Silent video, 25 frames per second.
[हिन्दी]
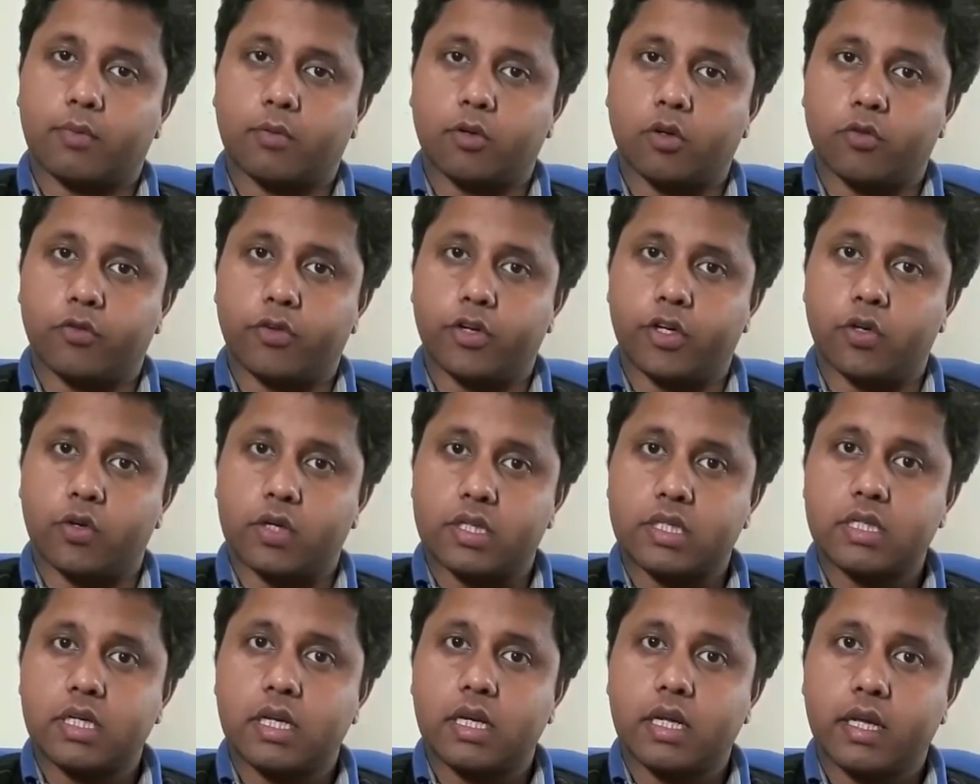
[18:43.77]
अगर आपको
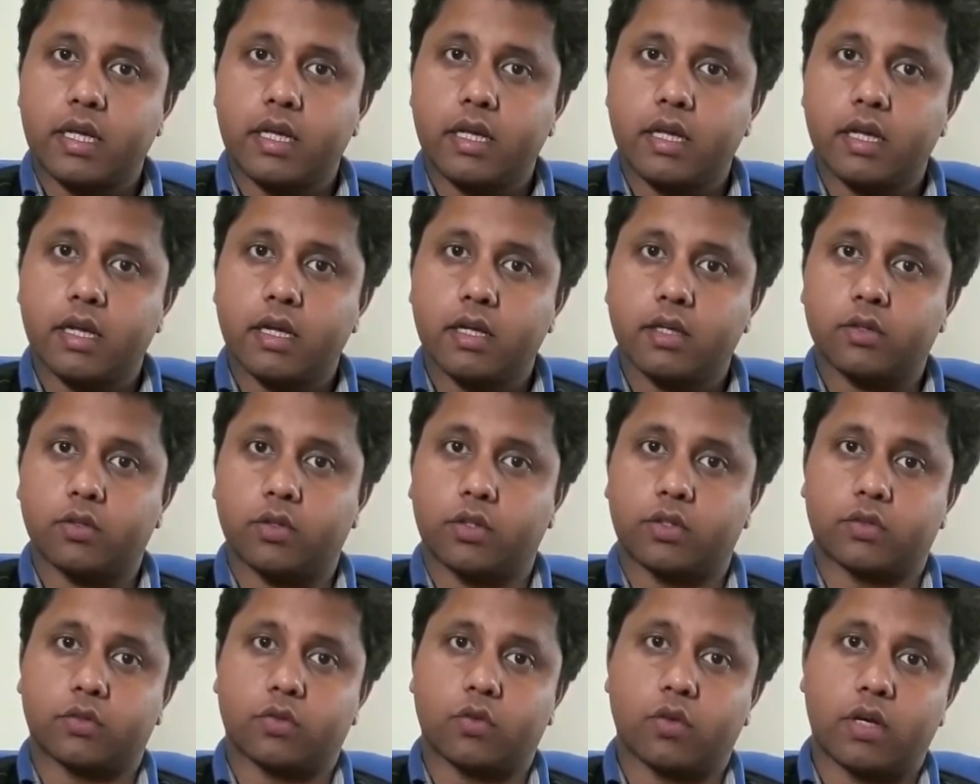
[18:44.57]
वीडियो अच्छी लगी
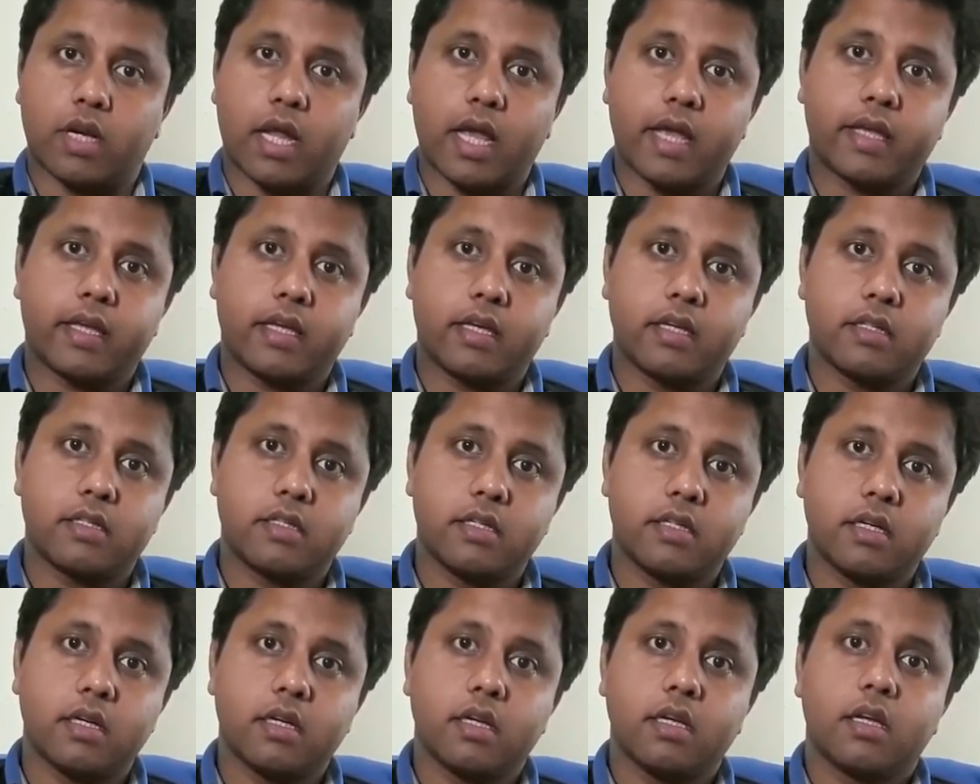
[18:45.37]
है तो इसको लाइक
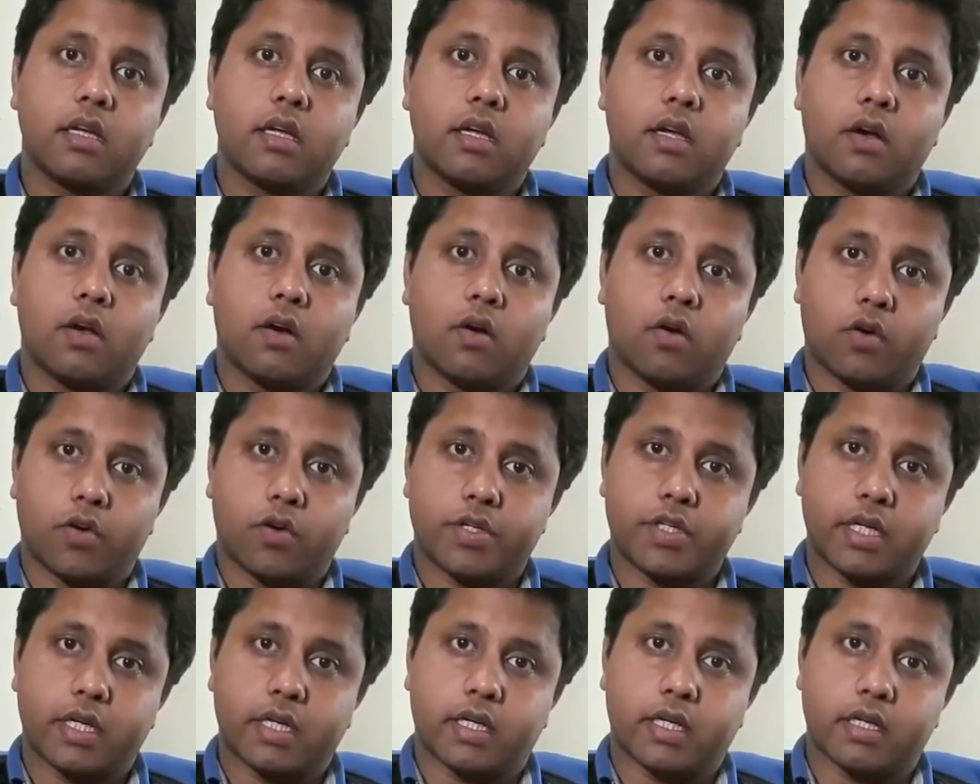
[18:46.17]
कीजिए
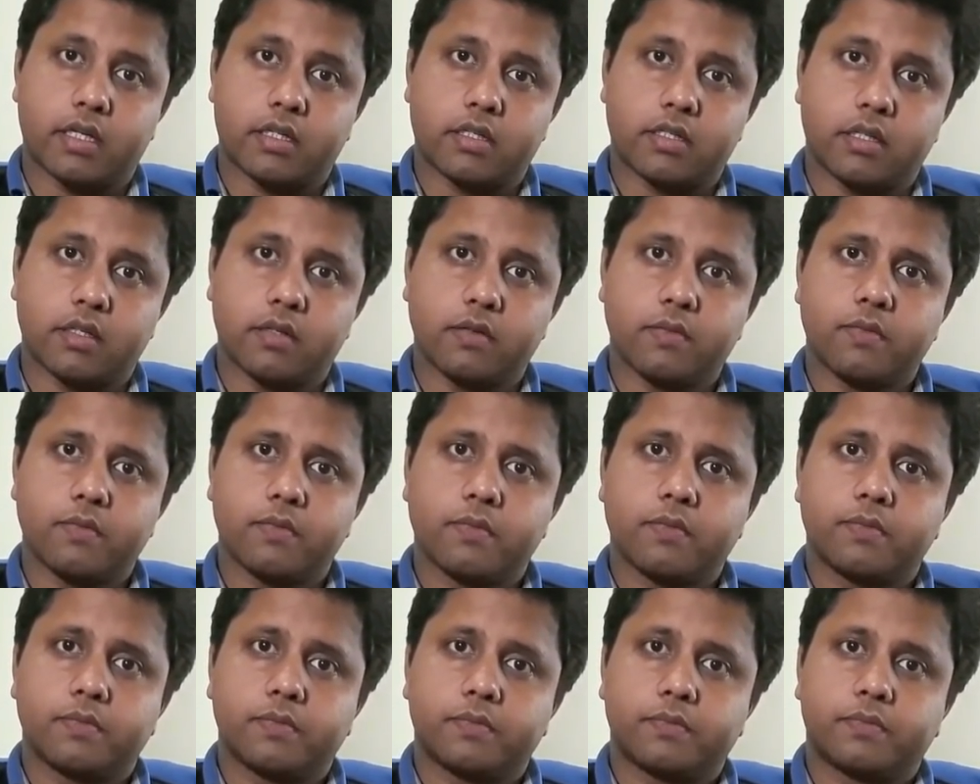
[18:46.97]
और शेयर कीजिए
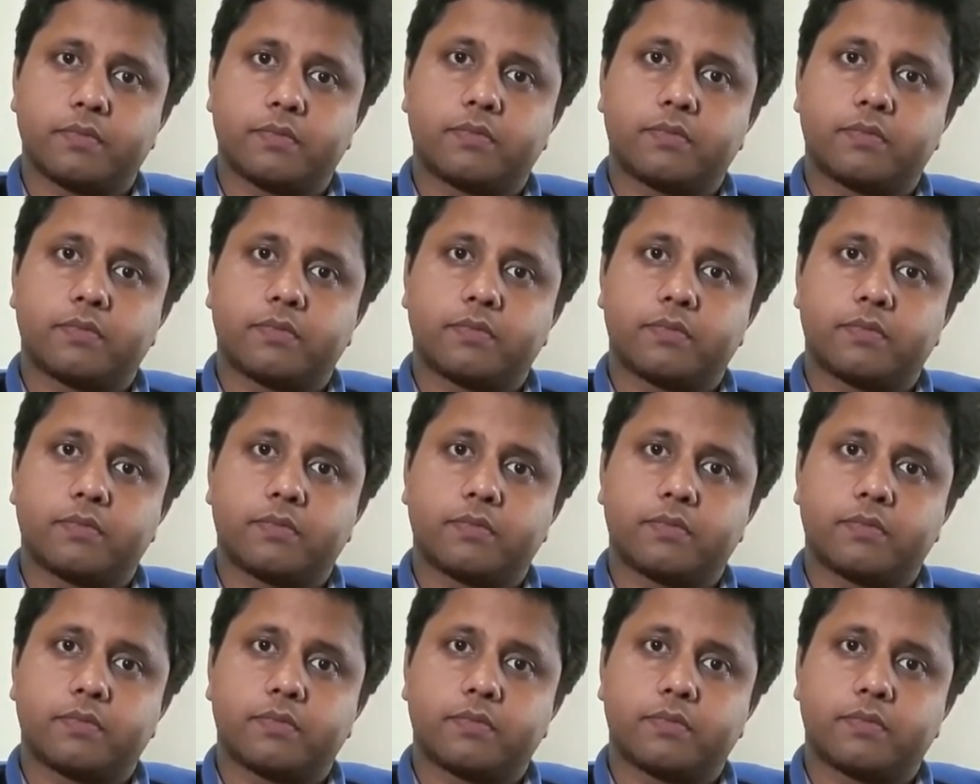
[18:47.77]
